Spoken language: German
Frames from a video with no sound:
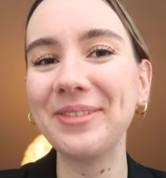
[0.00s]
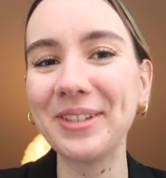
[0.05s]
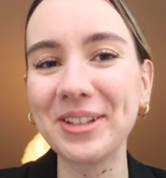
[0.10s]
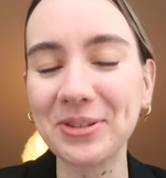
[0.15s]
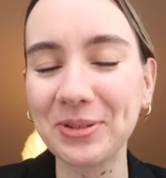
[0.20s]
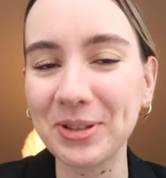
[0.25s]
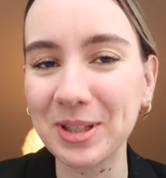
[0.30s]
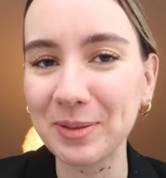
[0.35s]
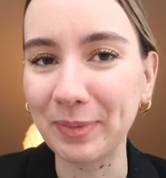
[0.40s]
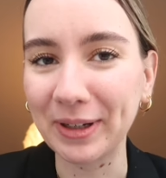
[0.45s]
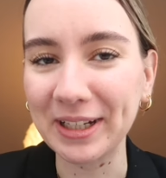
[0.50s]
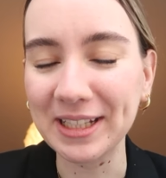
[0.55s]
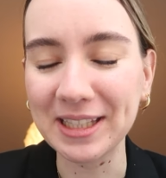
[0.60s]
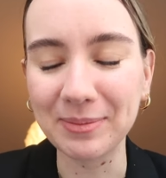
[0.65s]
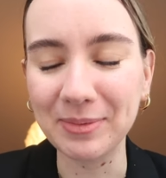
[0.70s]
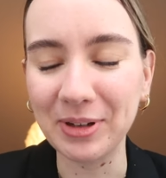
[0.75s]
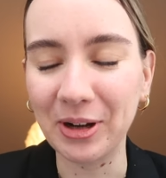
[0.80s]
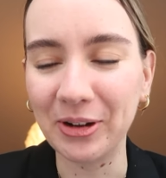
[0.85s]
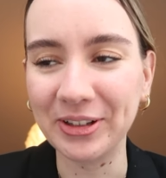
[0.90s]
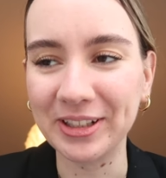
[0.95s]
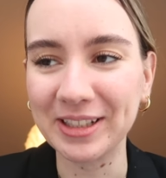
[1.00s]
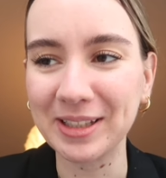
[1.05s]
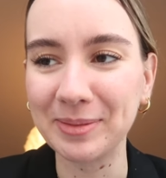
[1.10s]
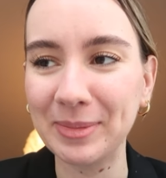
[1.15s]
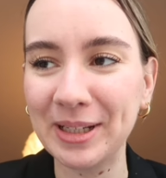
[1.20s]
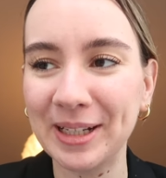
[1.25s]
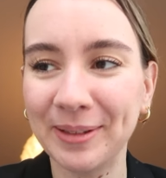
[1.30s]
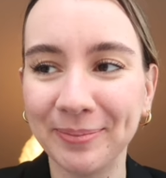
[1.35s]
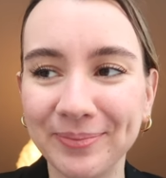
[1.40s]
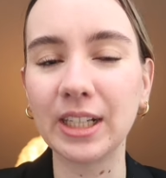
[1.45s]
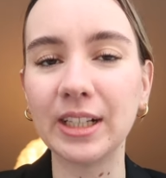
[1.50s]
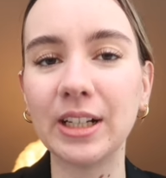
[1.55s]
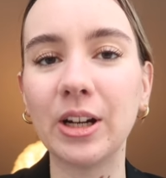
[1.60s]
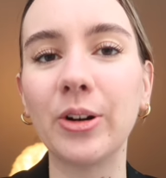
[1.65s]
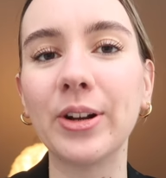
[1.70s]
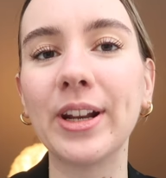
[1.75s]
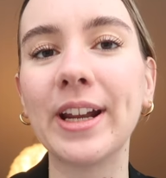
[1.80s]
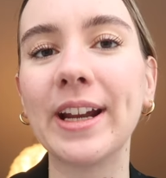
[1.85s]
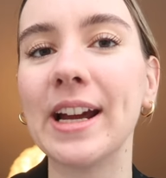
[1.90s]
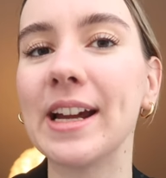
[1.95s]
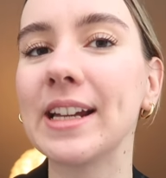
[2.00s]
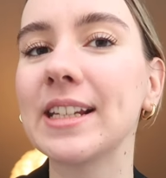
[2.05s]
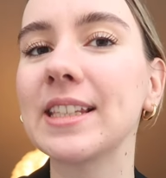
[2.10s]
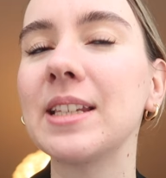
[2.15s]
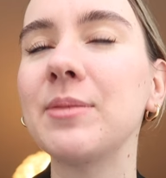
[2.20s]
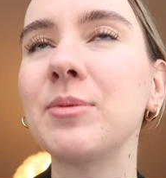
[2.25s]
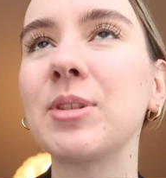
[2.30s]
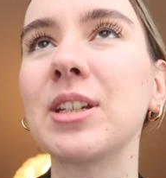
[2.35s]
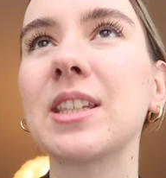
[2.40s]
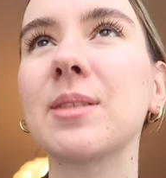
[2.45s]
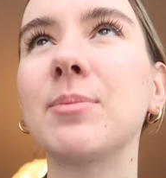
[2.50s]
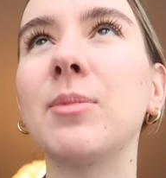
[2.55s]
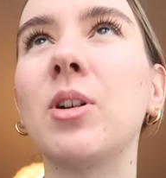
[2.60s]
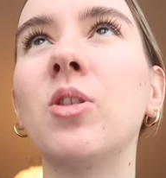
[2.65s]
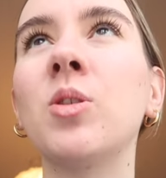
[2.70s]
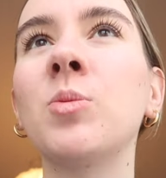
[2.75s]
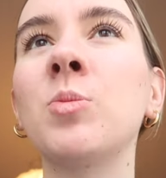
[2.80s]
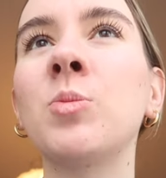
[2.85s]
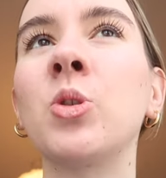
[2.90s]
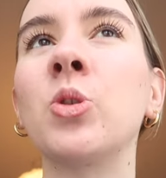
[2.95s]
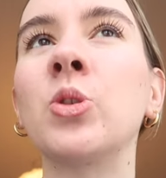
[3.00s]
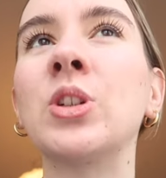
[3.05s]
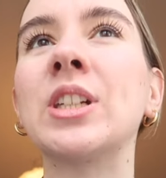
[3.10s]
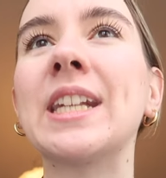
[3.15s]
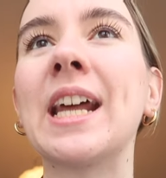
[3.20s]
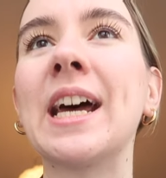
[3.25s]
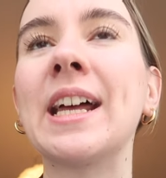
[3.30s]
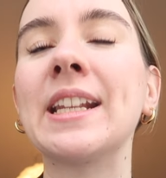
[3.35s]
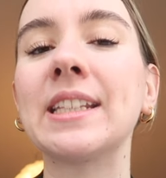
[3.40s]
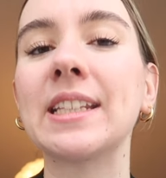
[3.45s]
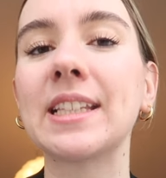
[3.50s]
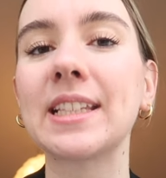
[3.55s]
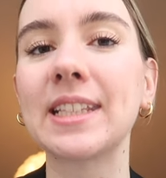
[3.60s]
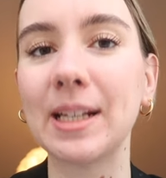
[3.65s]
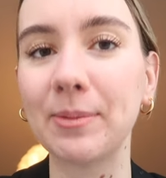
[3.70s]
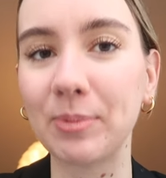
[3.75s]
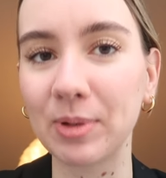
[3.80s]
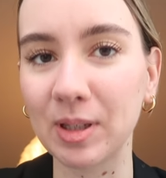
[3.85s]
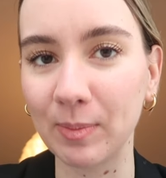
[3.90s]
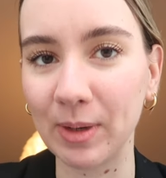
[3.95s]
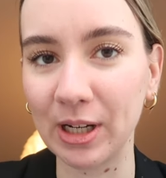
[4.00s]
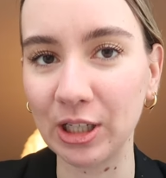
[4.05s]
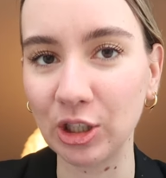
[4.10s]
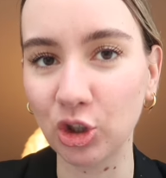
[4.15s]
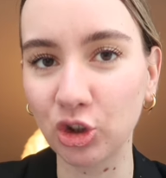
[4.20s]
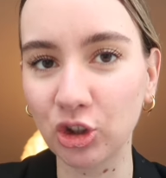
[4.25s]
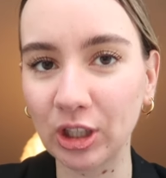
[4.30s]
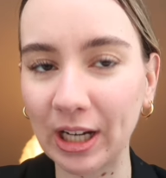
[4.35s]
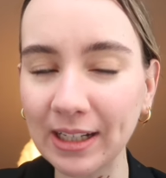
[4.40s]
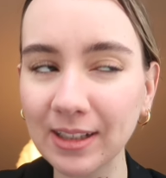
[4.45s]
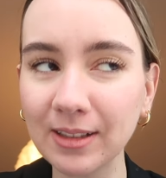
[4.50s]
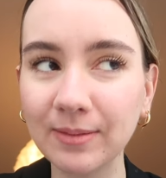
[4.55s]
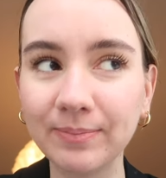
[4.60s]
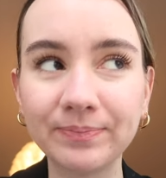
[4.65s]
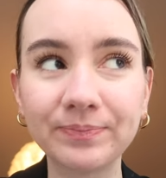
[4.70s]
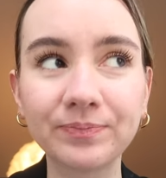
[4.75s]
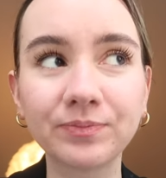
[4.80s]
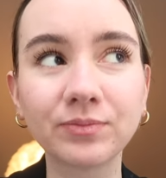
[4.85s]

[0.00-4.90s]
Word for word: Weil sonst bringt es mir auch nichts mehr. Genau, naja, ich ziehe mich jetzt mal um und dann steppe ich mal in die Stadt.